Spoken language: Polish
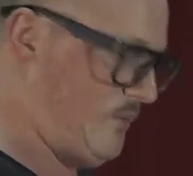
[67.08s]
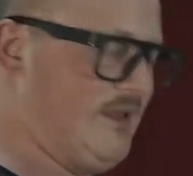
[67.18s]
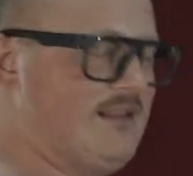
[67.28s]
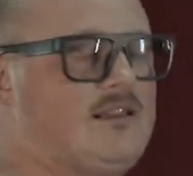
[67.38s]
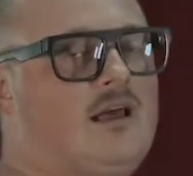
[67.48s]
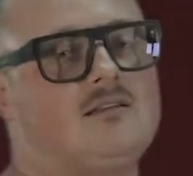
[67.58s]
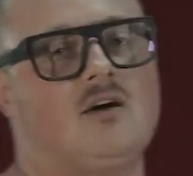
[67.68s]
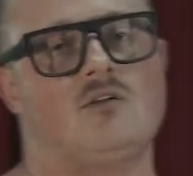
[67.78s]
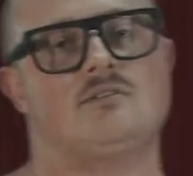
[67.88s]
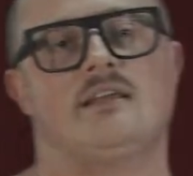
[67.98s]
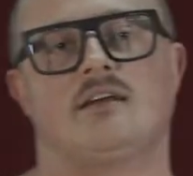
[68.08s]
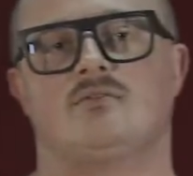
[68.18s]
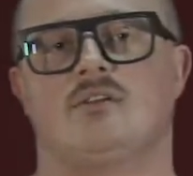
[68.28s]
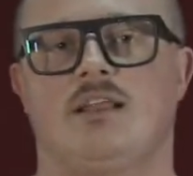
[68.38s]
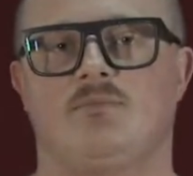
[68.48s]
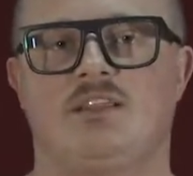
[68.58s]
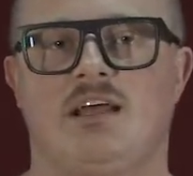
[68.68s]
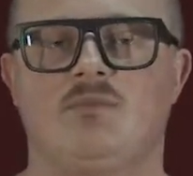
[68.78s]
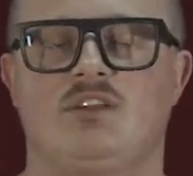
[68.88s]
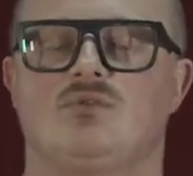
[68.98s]
I ten oddech, który
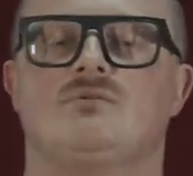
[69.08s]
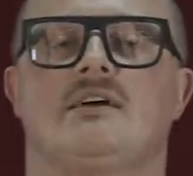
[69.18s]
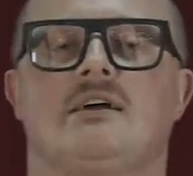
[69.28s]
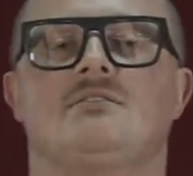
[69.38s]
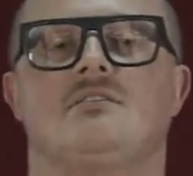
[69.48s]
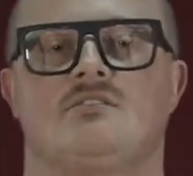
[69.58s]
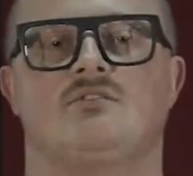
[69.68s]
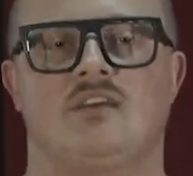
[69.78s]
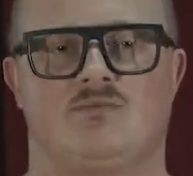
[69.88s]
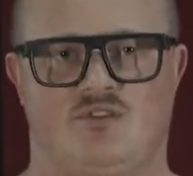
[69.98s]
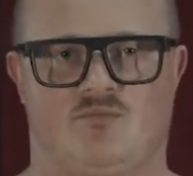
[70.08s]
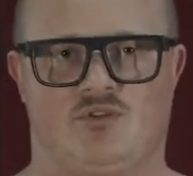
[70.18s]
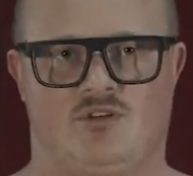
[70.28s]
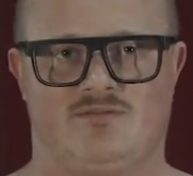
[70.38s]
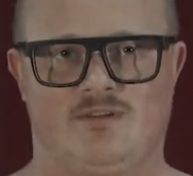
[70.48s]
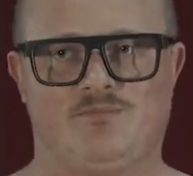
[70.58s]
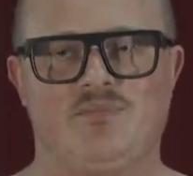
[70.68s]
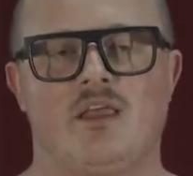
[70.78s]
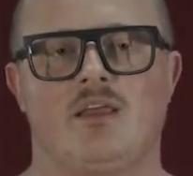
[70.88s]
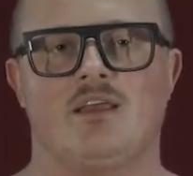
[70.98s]
napinamy tutaj, to jest oddech przeponowy.
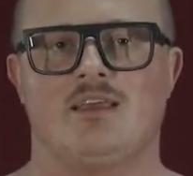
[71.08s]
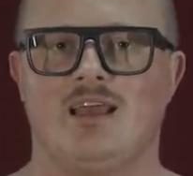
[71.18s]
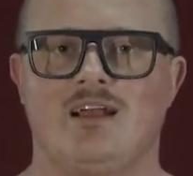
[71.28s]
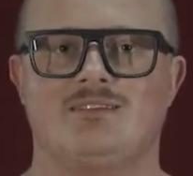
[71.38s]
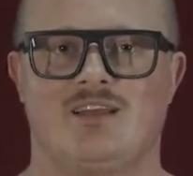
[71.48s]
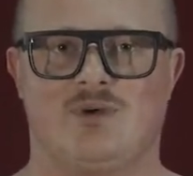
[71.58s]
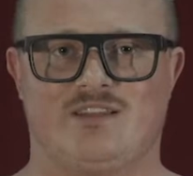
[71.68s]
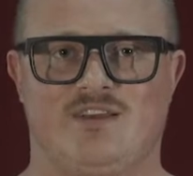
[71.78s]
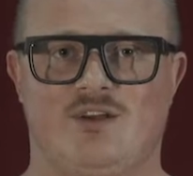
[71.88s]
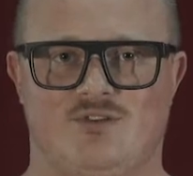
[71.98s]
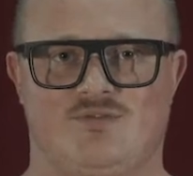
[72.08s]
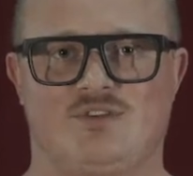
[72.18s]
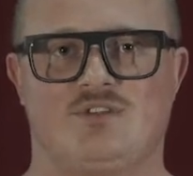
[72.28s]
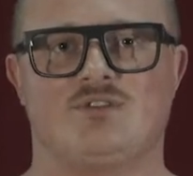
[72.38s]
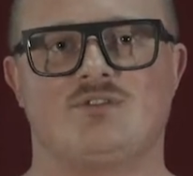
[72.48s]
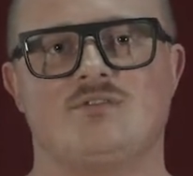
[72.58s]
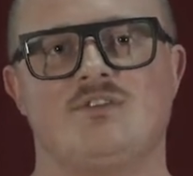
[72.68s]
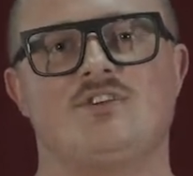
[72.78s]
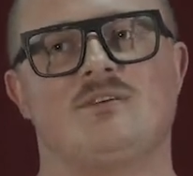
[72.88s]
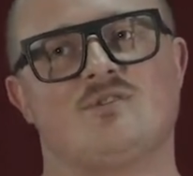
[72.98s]
Jak najłatwiej go ćwiczyć?
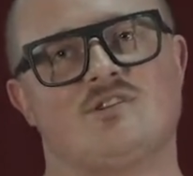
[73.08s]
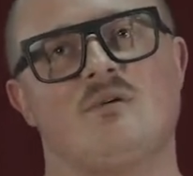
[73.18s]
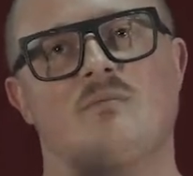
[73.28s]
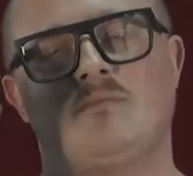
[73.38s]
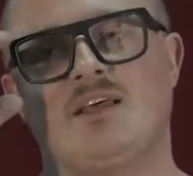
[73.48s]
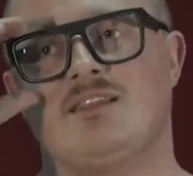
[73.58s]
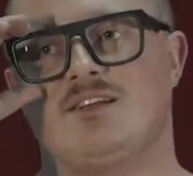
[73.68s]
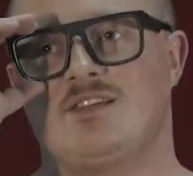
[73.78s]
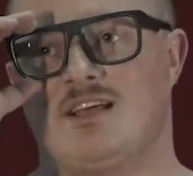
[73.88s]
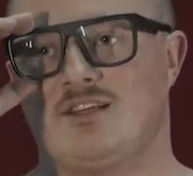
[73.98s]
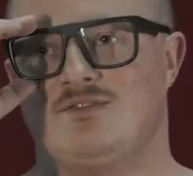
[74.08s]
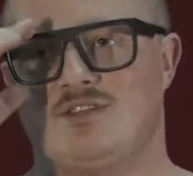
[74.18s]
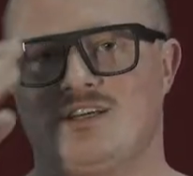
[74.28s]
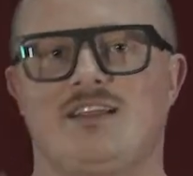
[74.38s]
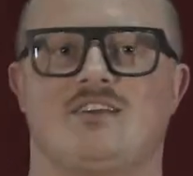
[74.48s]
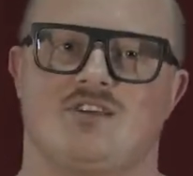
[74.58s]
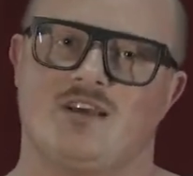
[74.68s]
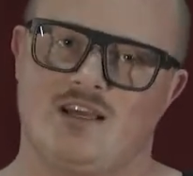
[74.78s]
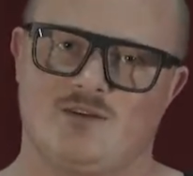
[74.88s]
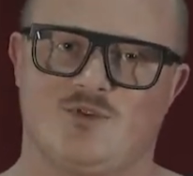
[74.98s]
Oczywiście możemy pamiętać takie ćwiczenia, że
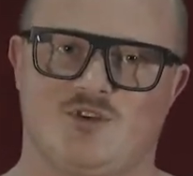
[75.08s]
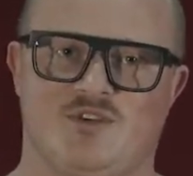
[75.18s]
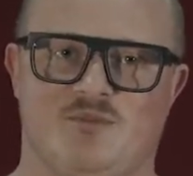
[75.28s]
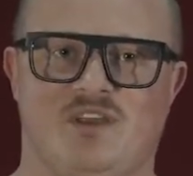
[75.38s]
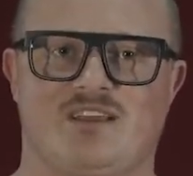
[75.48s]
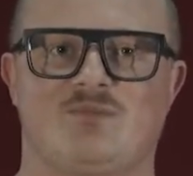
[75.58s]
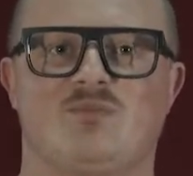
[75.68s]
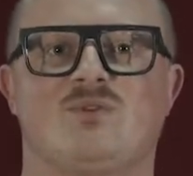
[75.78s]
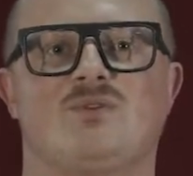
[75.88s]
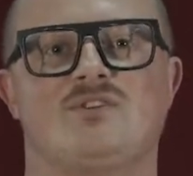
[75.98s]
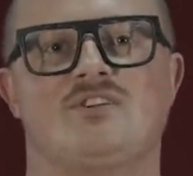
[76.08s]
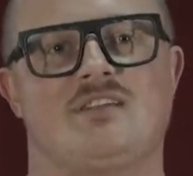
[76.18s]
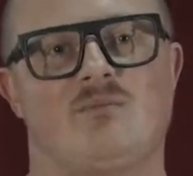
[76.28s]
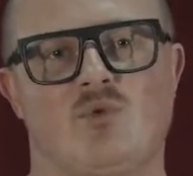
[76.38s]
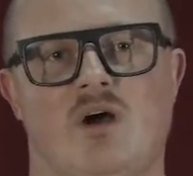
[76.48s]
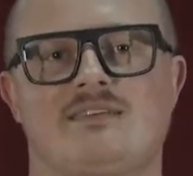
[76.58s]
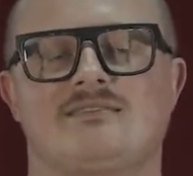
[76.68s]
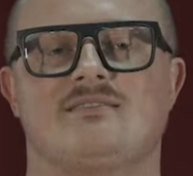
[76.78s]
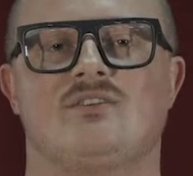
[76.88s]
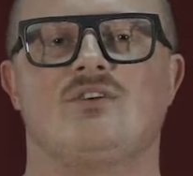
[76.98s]
musimy się pięknie położyć na
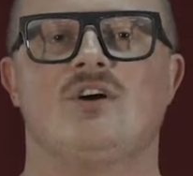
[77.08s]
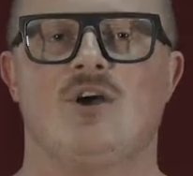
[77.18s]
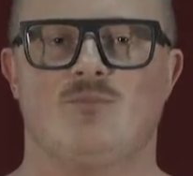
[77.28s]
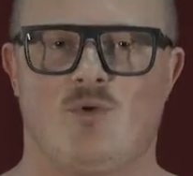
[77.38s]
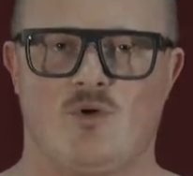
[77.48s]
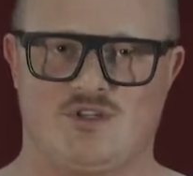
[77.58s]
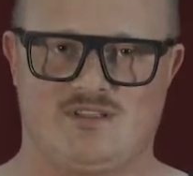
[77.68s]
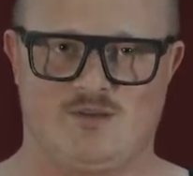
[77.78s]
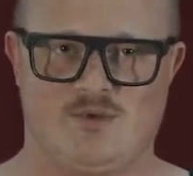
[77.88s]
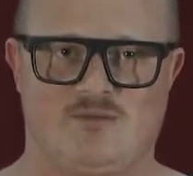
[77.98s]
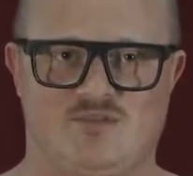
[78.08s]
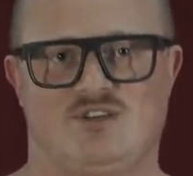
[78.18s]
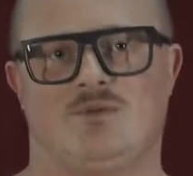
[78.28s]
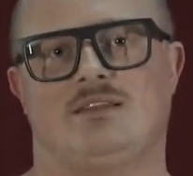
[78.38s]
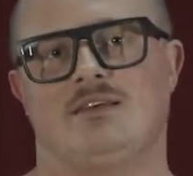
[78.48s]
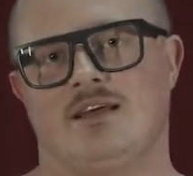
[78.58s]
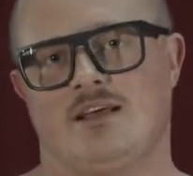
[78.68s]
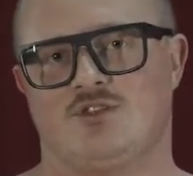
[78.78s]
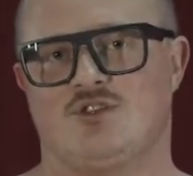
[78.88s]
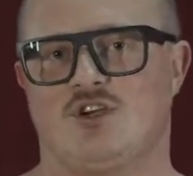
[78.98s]
płasko, położyć sobie na przykład
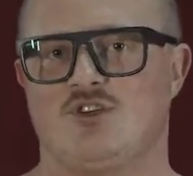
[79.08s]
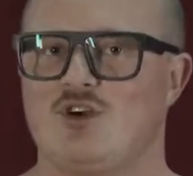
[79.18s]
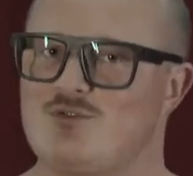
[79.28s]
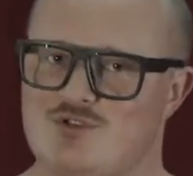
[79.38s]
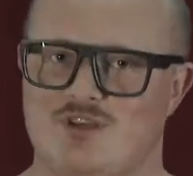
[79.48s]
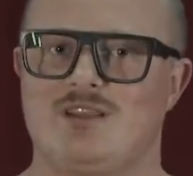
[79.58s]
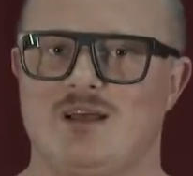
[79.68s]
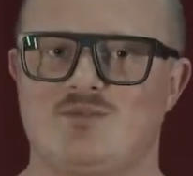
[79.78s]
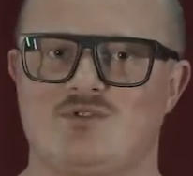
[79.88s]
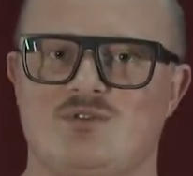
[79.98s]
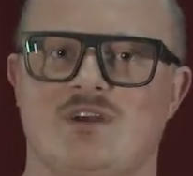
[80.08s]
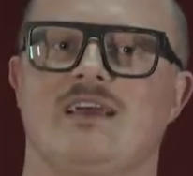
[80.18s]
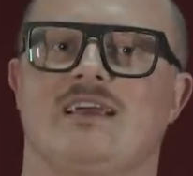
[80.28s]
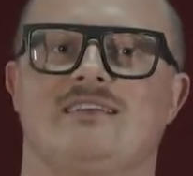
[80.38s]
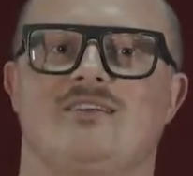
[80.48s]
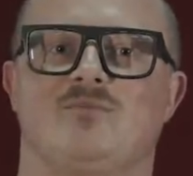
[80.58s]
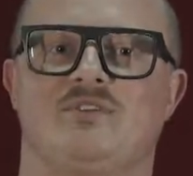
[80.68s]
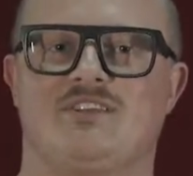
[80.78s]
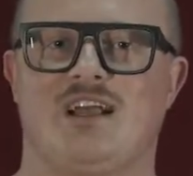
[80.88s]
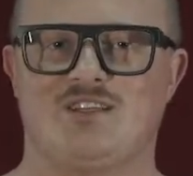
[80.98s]
trzy książki na brzuch i
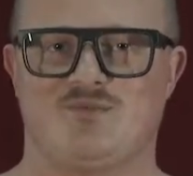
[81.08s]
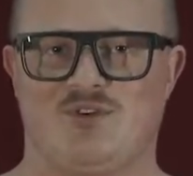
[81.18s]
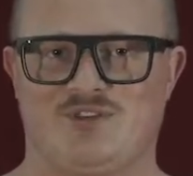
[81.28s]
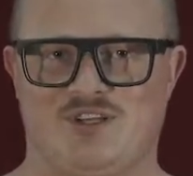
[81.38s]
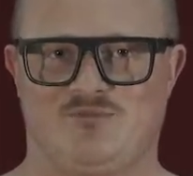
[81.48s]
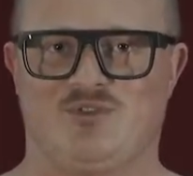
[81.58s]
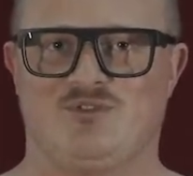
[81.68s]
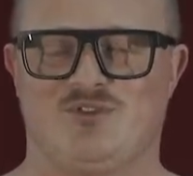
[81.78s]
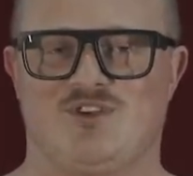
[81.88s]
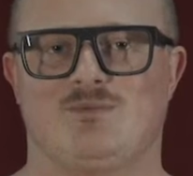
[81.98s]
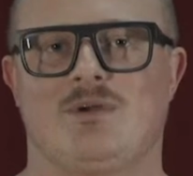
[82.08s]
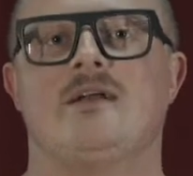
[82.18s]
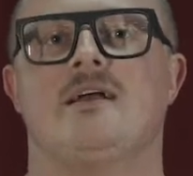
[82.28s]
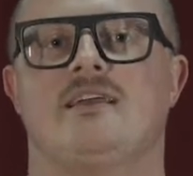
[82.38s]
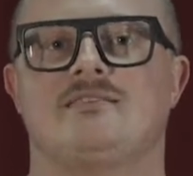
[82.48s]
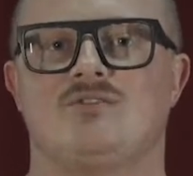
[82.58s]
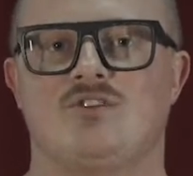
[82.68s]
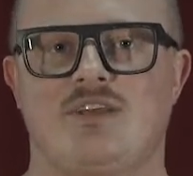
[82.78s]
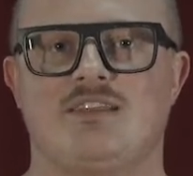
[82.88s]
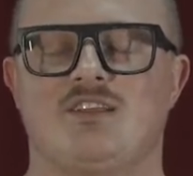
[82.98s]
robić tak, żeby one się podnosiły. Jest to
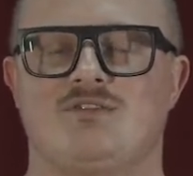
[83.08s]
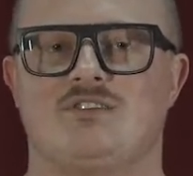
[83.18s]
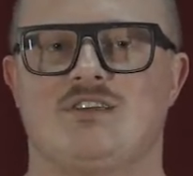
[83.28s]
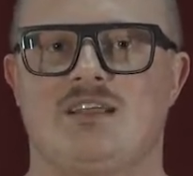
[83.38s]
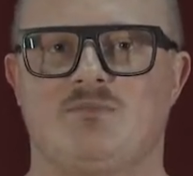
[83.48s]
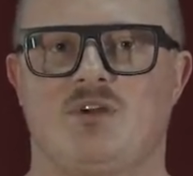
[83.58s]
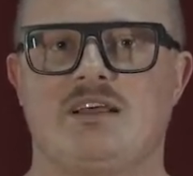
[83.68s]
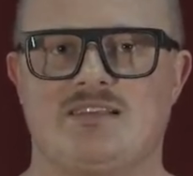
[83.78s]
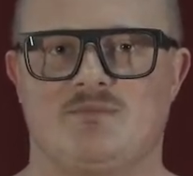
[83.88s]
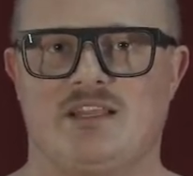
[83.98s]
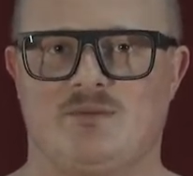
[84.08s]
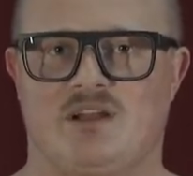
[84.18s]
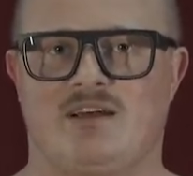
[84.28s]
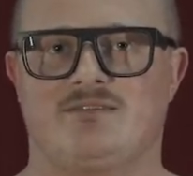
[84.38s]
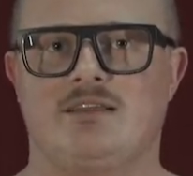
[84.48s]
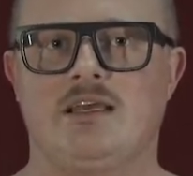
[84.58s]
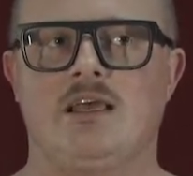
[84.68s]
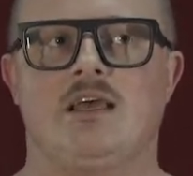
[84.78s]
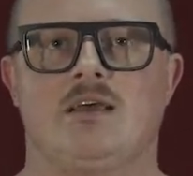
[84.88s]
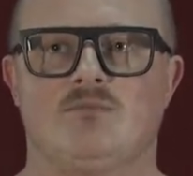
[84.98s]
świetne ćwiczenie, polecam je naprawdę,
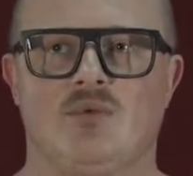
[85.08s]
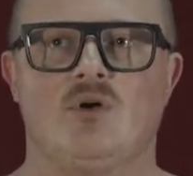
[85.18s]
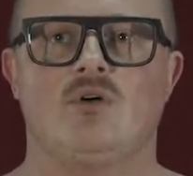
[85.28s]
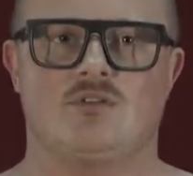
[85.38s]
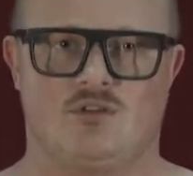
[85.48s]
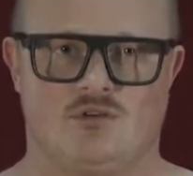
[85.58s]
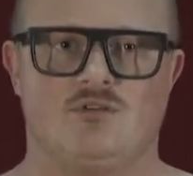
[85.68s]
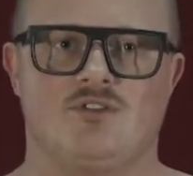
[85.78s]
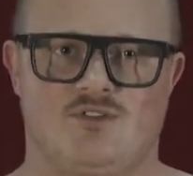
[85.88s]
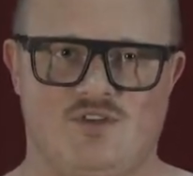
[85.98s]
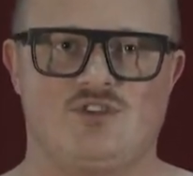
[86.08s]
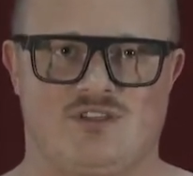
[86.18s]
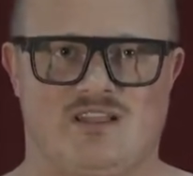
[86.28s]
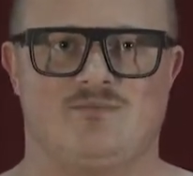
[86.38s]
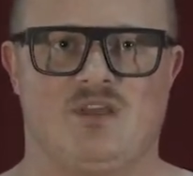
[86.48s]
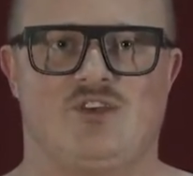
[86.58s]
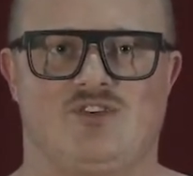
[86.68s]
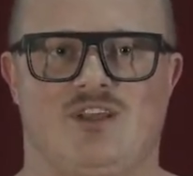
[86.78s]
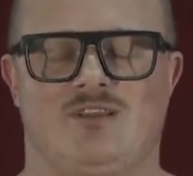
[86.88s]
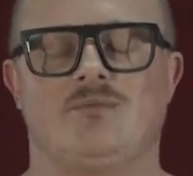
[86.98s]
bo to ćwiczy ten
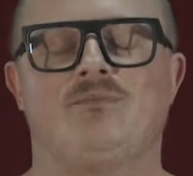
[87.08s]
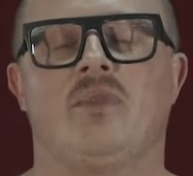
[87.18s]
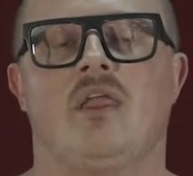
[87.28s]
mięsień.